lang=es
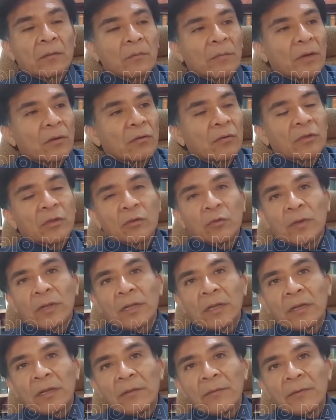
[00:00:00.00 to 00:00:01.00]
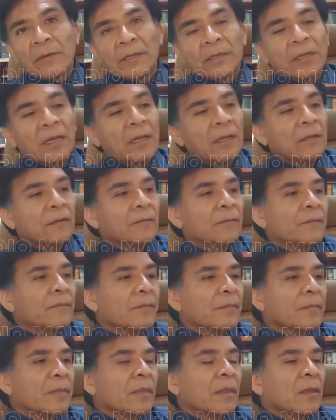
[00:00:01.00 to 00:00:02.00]
Va a continuar en libertad
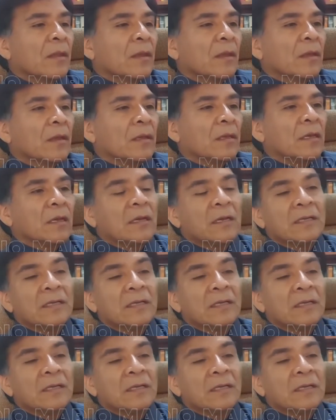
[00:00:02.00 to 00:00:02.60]
y